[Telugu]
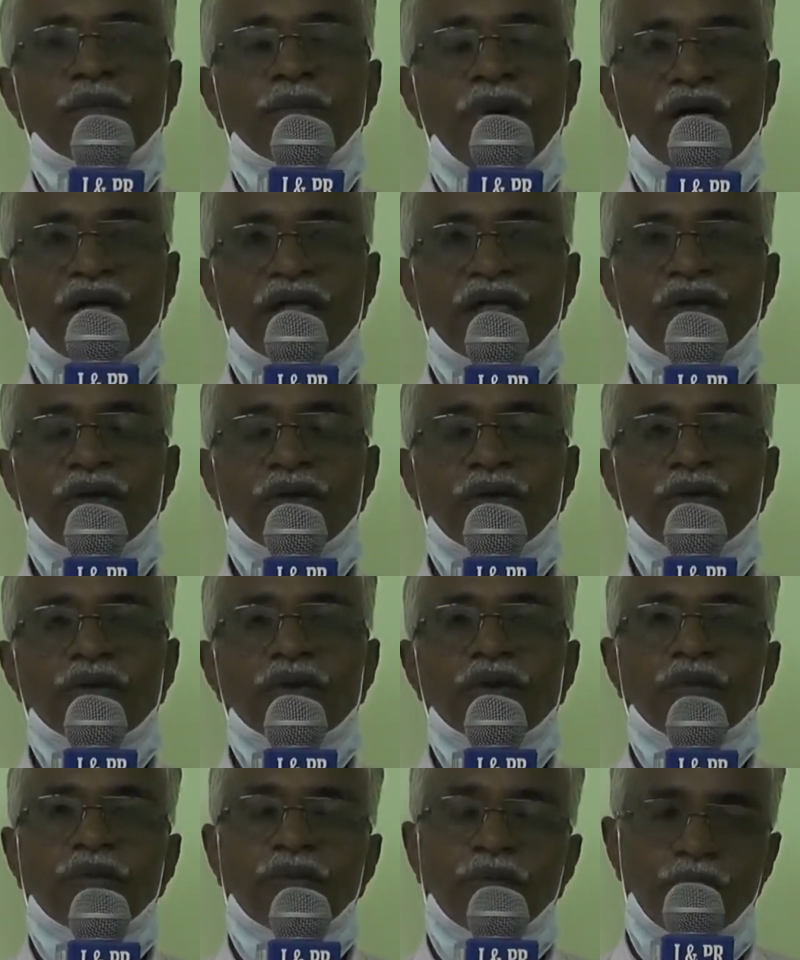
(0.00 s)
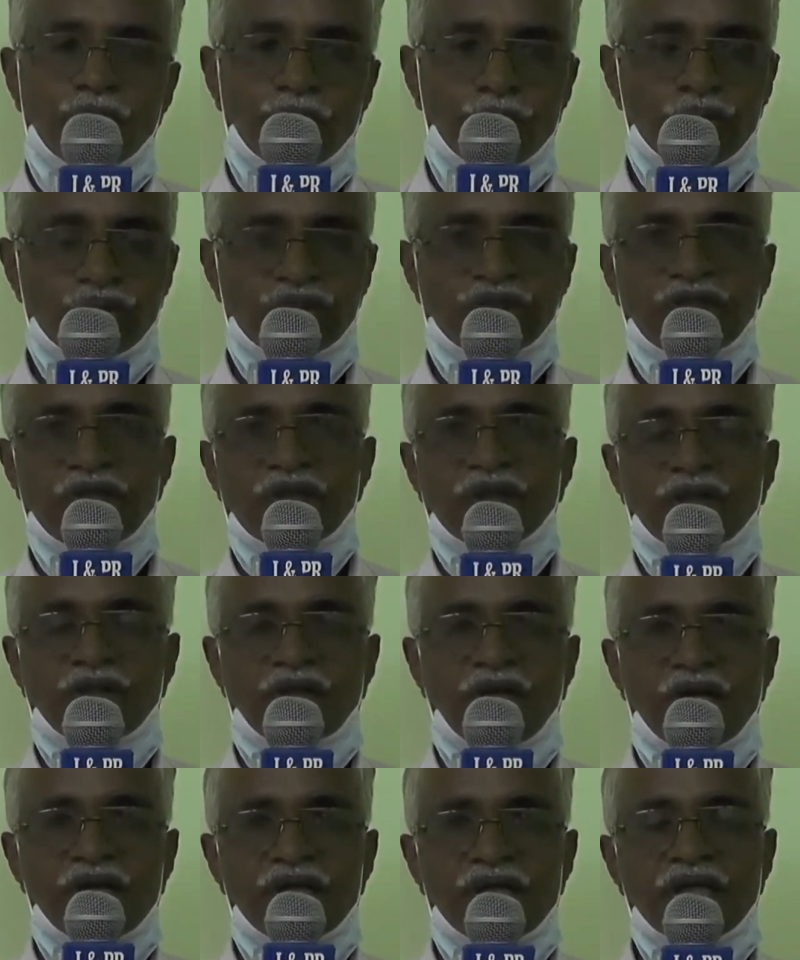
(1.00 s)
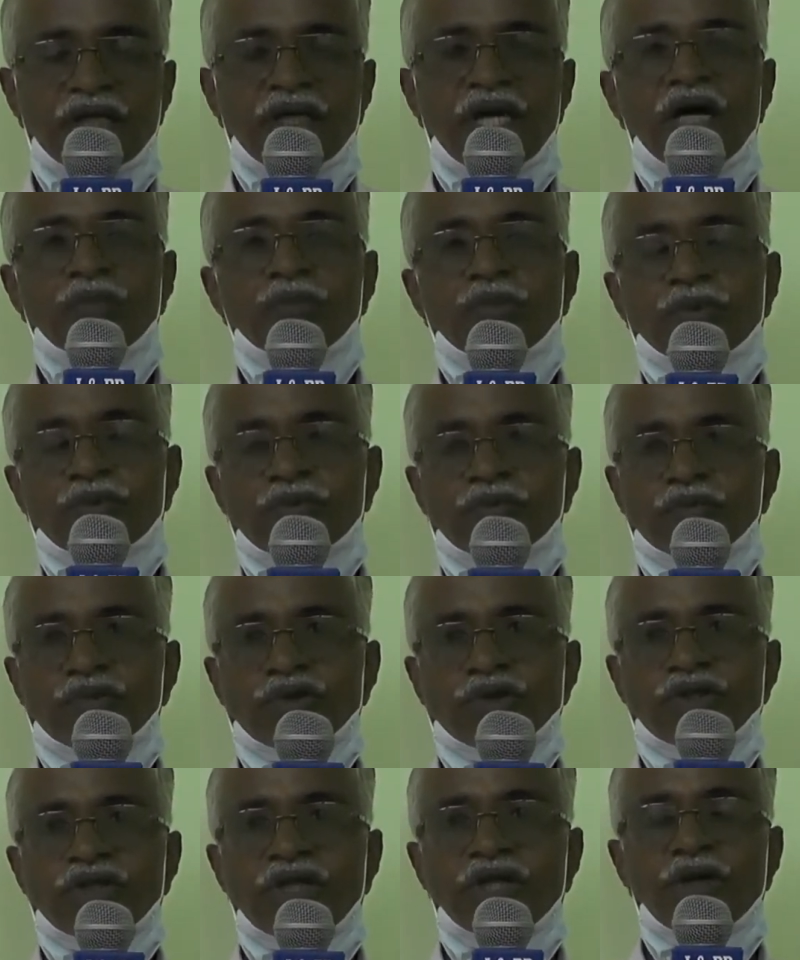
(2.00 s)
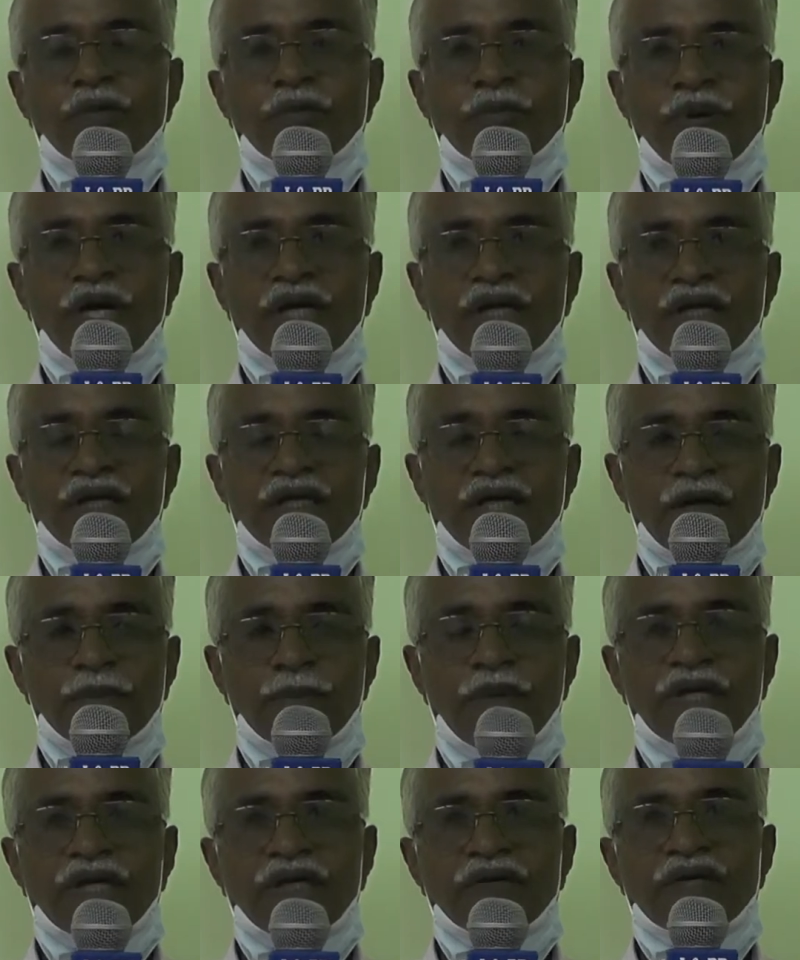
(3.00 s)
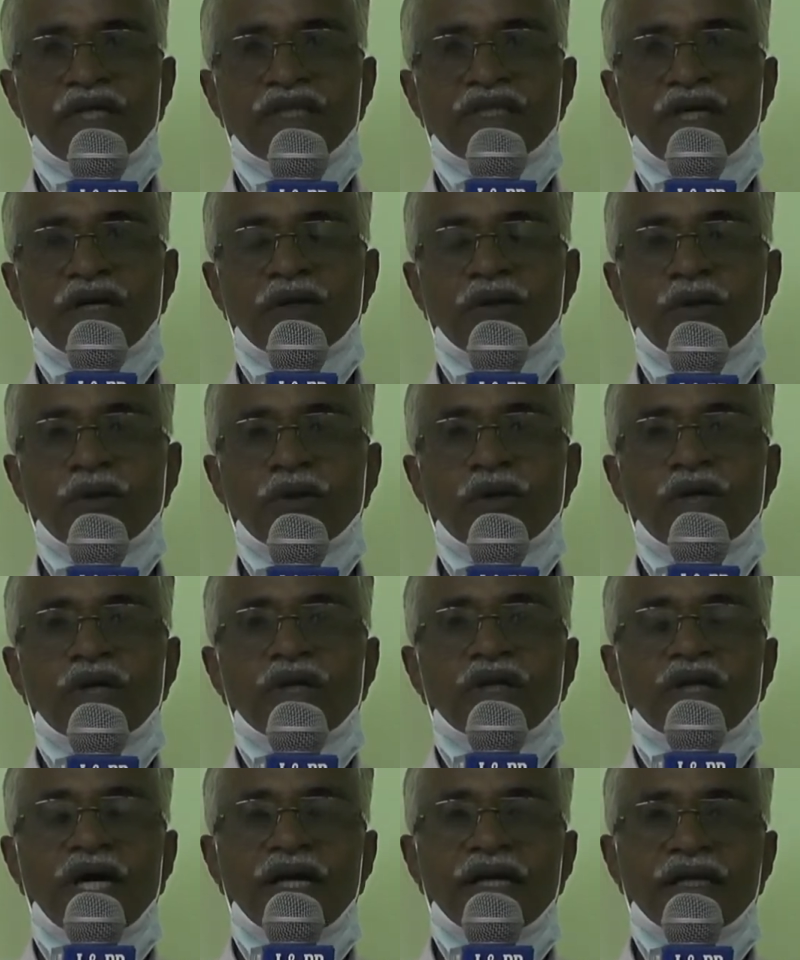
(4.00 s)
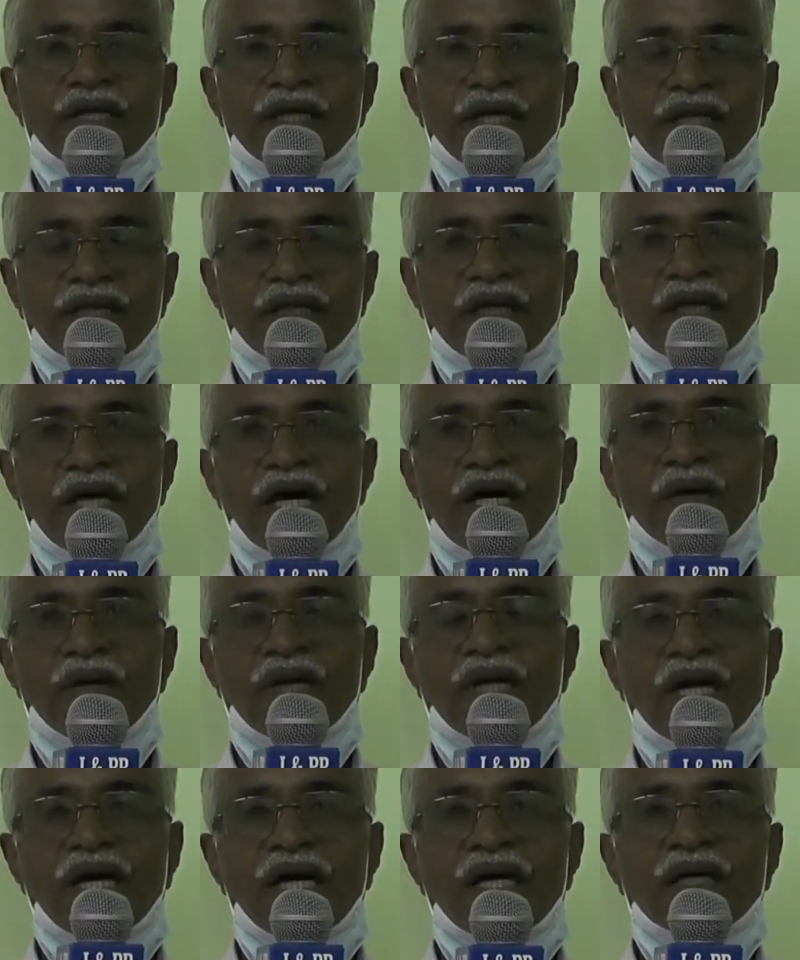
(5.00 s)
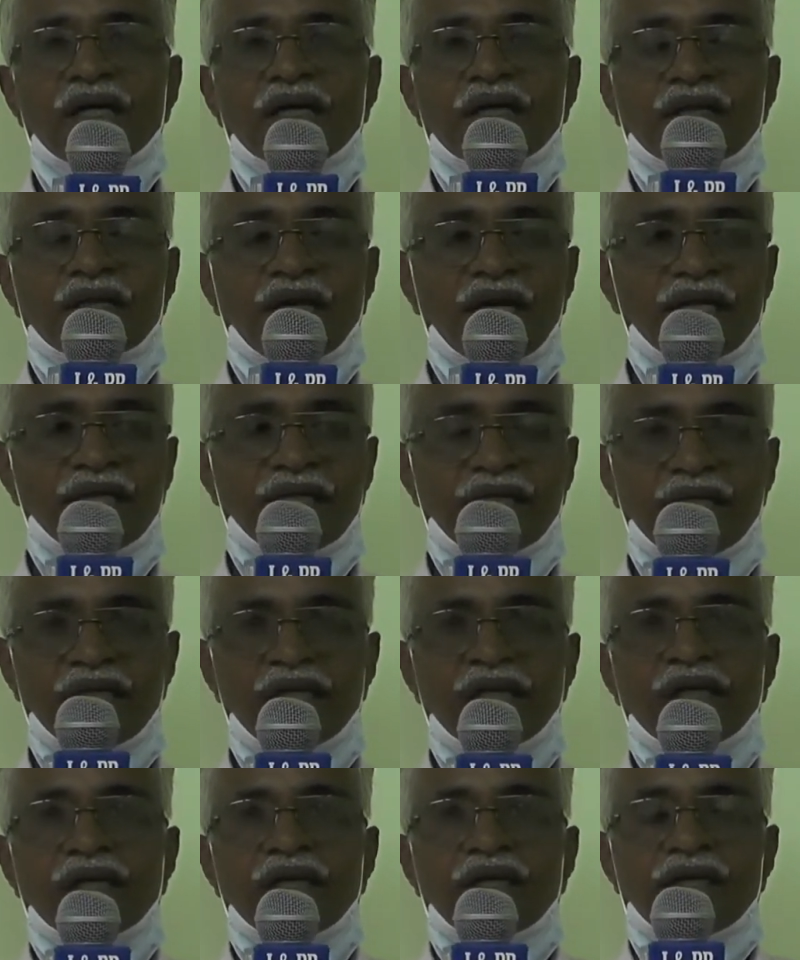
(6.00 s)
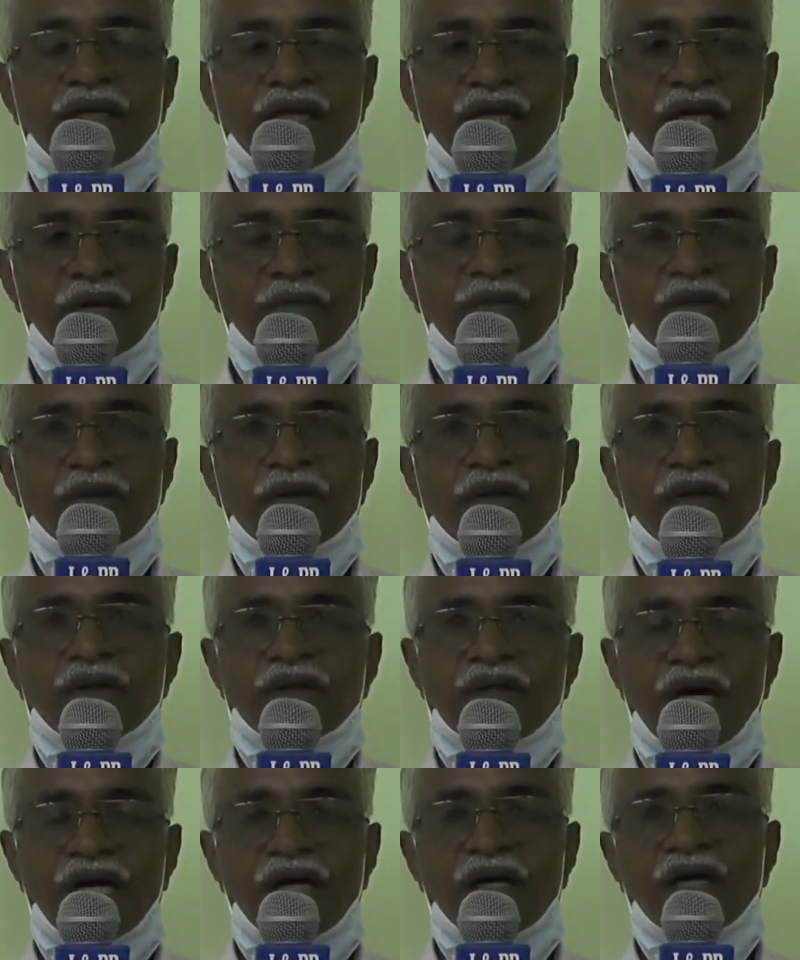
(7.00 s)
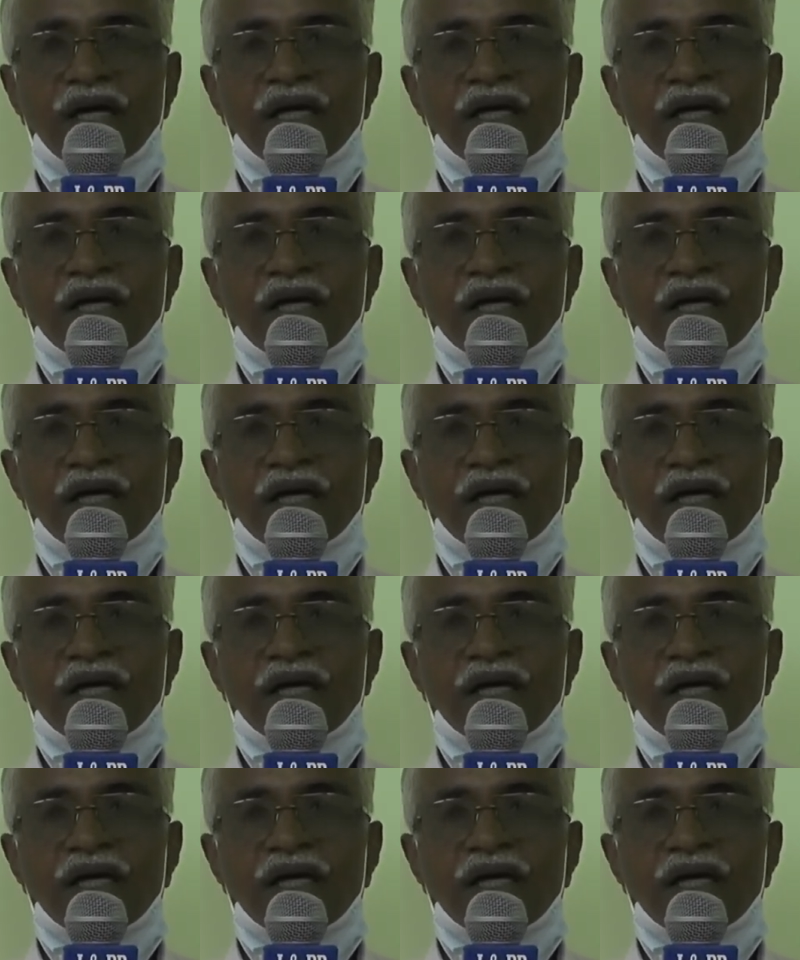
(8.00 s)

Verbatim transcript: పంటను బుక్ చే ఈ క్రాప్ బుక్ చేయడం పంట ఏ పంట వేశాడు దానికి ఎంత కావాలా దానికి ఏమి ధర